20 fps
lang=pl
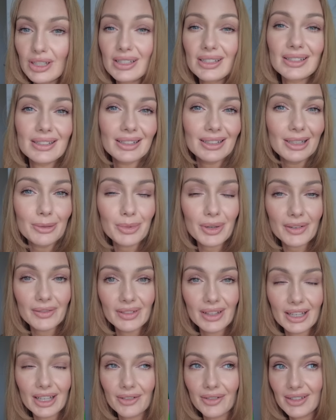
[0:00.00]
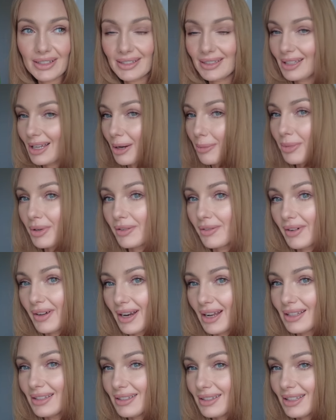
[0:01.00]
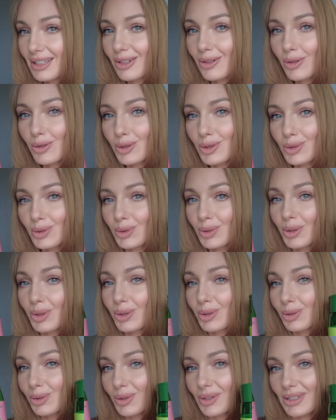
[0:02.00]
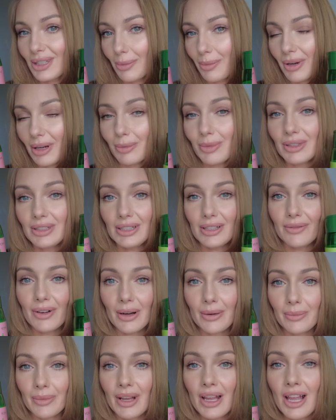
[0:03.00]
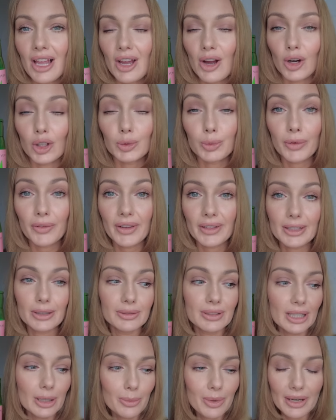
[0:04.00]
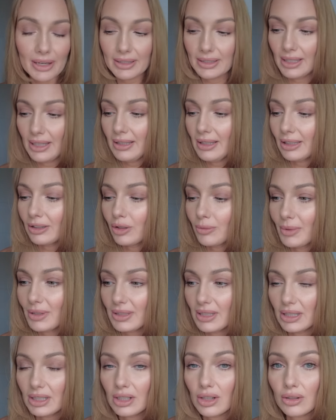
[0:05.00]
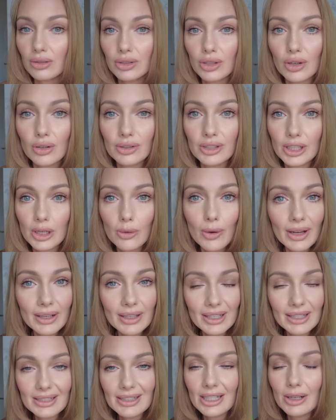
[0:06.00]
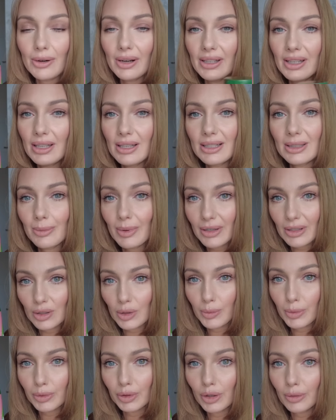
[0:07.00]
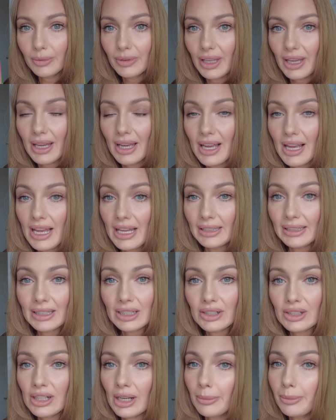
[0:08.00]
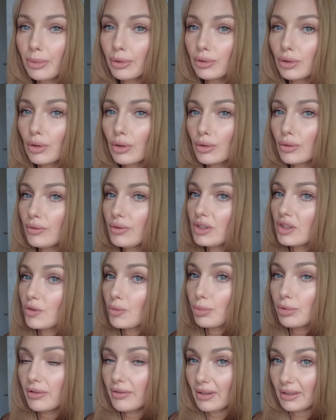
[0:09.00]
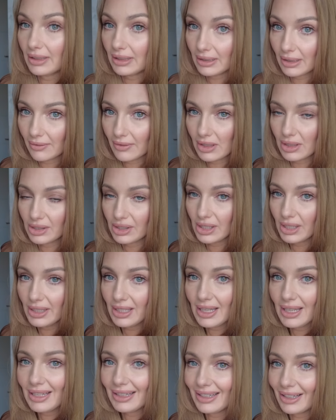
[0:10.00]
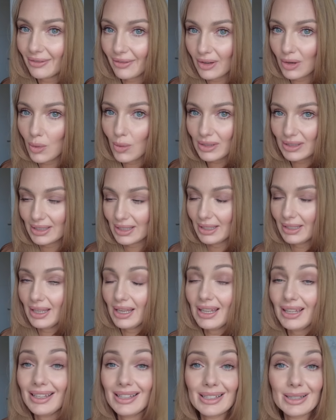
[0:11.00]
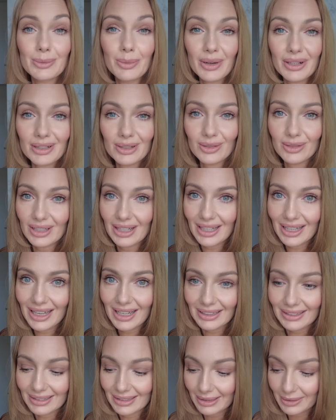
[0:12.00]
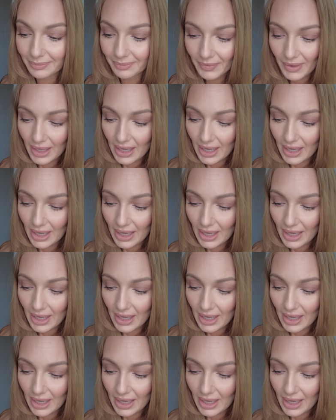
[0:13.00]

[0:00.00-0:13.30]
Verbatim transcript: jest tak naprawdę kwestia preferencji, gustu, który zapach będzie Wam odpowiadał odpowiadał najbardziej. Natomiast jeśli chodzi o działanie, działanie jest bardzo podobne. Ten szampon również wpływa na nawilżenie, na wygładzenie i jest bardzo delikatny.